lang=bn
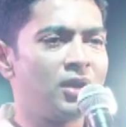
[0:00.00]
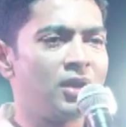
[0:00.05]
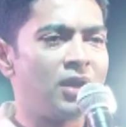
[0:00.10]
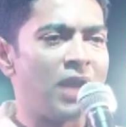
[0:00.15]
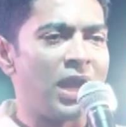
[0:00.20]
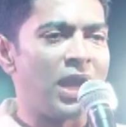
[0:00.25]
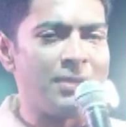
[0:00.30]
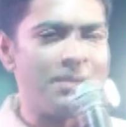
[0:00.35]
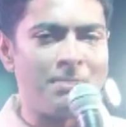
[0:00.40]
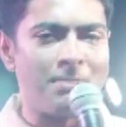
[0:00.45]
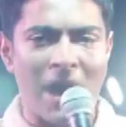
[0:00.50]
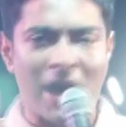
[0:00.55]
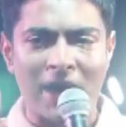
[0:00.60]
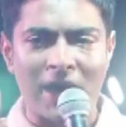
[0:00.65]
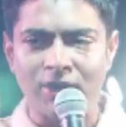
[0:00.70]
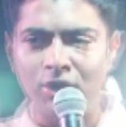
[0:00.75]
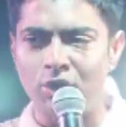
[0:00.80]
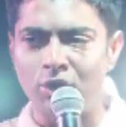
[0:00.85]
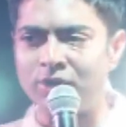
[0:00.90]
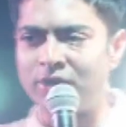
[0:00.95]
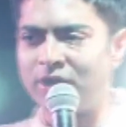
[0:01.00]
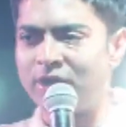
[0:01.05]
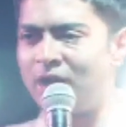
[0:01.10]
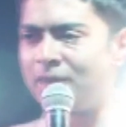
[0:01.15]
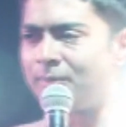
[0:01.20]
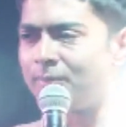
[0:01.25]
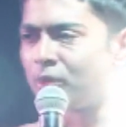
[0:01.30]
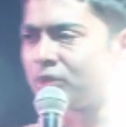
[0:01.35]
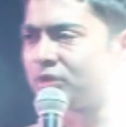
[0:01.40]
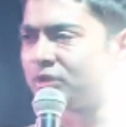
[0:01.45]
এই বাহান্ন দিনের
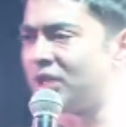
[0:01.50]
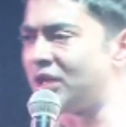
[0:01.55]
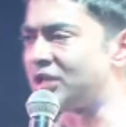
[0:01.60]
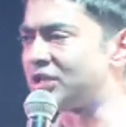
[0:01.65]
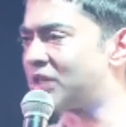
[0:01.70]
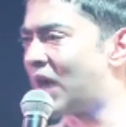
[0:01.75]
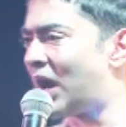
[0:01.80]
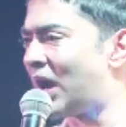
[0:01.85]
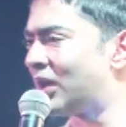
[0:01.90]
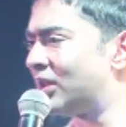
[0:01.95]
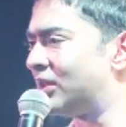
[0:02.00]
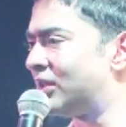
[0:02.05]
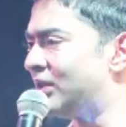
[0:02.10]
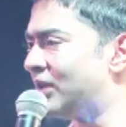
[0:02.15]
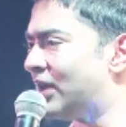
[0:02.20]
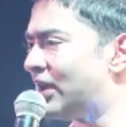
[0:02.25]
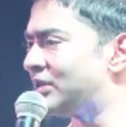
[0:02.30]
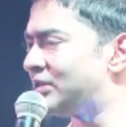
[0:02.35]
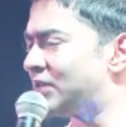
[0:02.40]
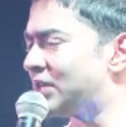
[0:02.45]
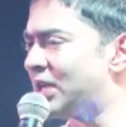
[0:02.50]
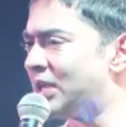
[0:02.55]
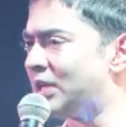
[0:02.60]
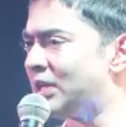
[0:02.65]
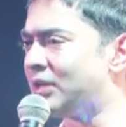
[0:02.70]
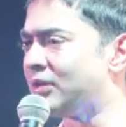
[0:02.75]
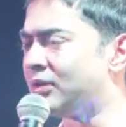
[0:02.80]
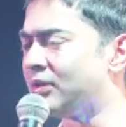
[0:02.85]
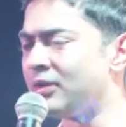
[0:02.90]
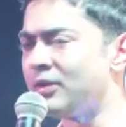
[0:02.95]
মধ্যে ষাট দিনের যেই
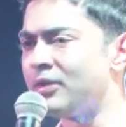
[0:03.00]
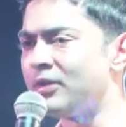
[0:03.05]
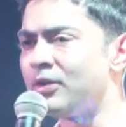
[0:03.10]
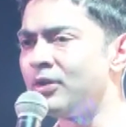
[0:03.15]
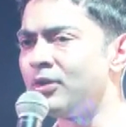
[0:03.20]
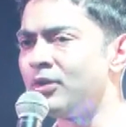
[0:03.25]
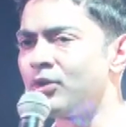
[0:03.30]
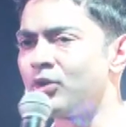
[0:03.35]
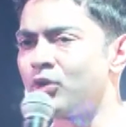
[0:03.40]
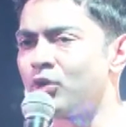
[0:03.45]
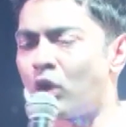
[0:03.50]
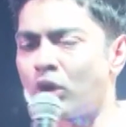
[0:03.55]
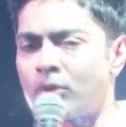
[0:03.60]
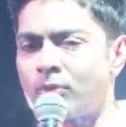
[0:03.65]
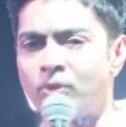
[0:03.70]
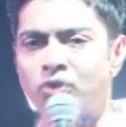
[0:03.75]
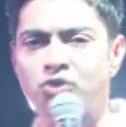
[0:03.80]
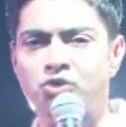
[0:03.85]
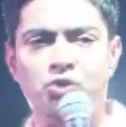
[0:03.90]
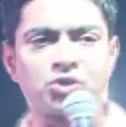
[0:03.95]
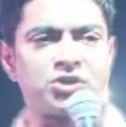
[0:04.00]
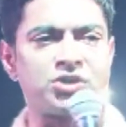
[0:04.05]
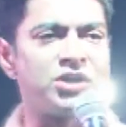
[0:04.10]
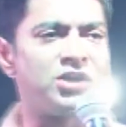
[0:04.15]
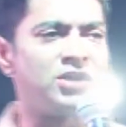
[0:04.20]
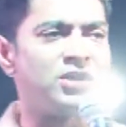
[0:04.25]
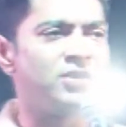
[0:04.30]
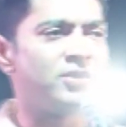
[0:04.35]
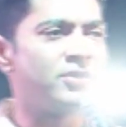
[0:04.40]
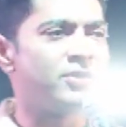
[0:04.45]
কর্মসূচি
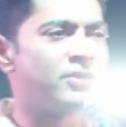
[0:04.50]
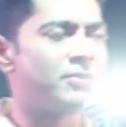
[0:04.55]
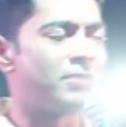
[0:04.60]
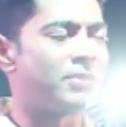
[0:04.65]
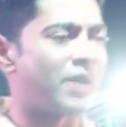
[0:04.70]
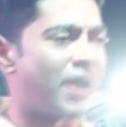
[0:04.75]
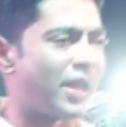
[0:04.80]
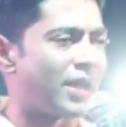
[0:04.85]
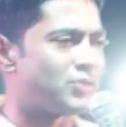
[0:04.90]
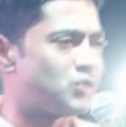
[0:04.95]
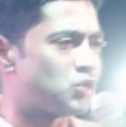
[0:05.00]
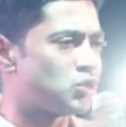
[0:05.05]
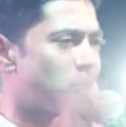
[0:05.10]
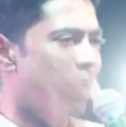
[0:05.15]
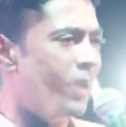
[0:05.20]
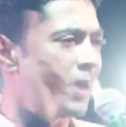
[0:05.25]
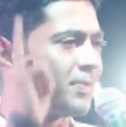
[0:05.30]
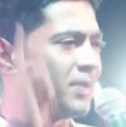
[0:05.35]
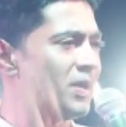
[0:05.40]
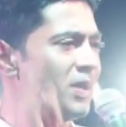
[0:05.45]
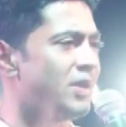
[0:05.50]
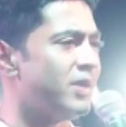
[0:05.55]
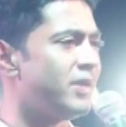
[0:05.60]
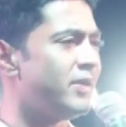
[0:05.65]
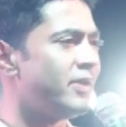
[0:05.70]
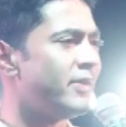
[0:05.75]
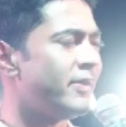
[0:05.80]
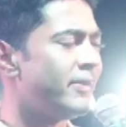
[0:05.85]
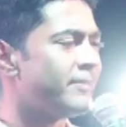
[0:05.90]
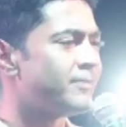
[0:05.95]
বা রাজ্যব্যাপী
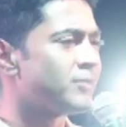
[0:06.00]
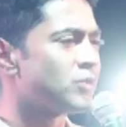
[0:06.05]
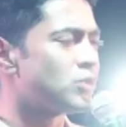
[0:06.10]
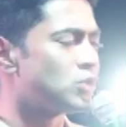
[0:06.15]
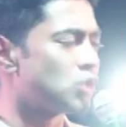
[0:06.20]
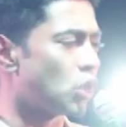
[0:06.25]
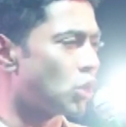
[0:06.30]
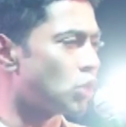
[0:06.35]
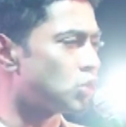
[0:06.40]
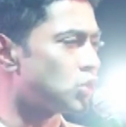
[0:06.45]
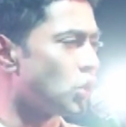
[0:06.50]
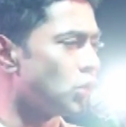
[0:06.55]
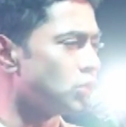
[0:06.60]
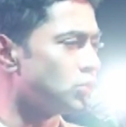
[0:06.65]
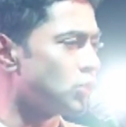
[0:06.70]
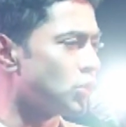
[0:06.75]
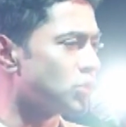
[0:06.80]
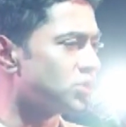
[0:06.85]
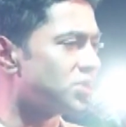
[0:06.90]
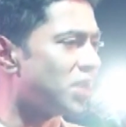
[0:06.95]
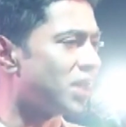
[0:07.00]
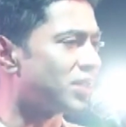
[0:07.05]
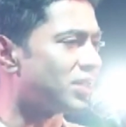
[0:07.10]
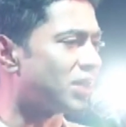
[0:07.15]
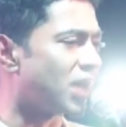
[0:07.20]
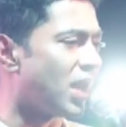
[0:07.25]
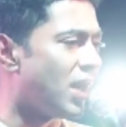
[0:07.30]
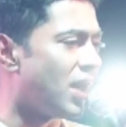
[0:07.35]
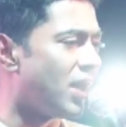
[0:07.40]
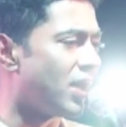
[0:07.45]
জনসংযোগ
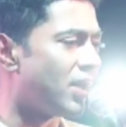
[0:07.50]
যাত্রা